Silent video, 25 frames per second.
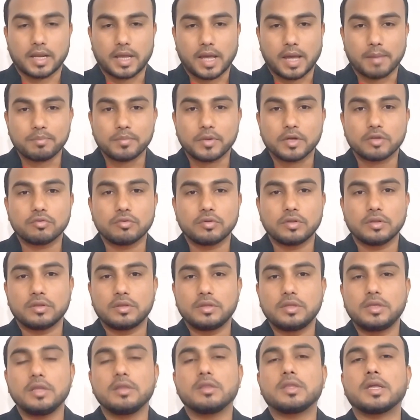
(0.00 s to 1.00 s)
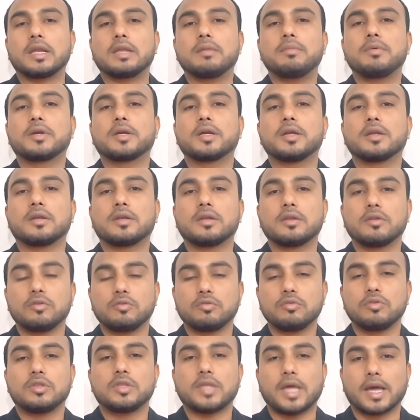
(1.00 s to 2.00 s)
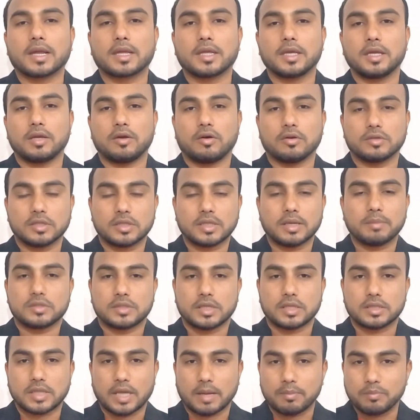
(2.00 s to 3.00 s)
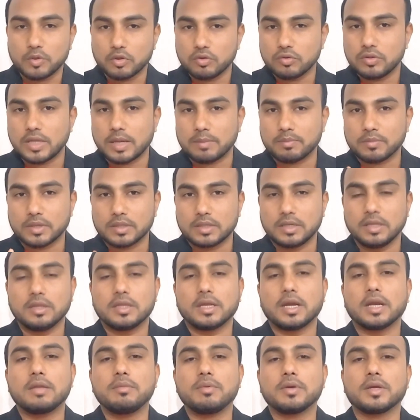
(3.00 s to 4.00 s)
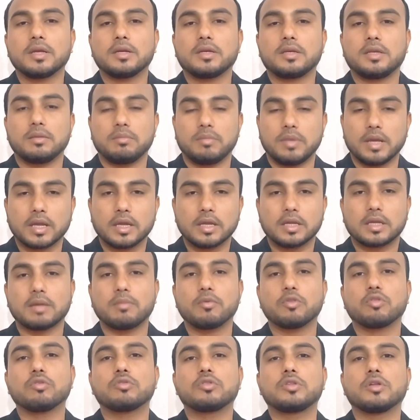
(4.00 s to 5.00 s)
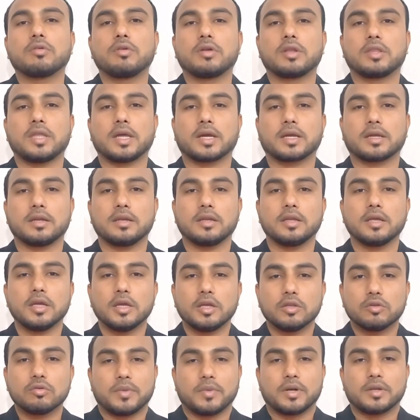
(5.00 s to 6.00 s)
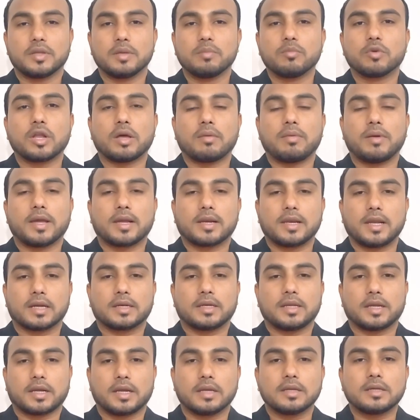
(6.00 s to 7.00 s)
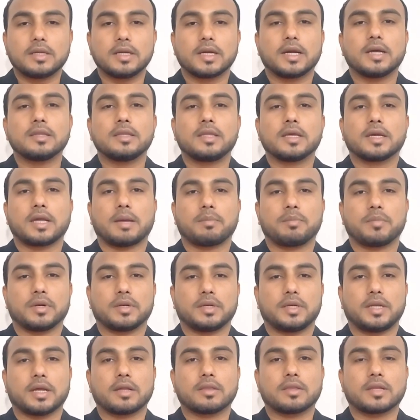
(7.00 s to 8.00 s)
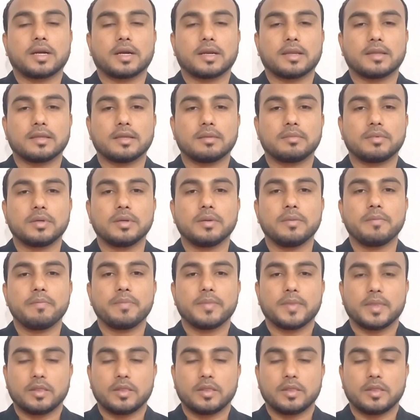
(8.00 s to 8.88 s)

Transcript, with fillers: আর আপনার যদি তিন সার্টিফিকেট যদি থাকে অর্থাৎ আপনি যদি আপনার তিন সার্টিফিকেটটি ব্যাংক হিসাবে যুক্ত করে থাকেন আপনার যে মুনাফা এক লাখ টাকা সেখান থেকে আপনার ট্যাক্স কাটা যাবে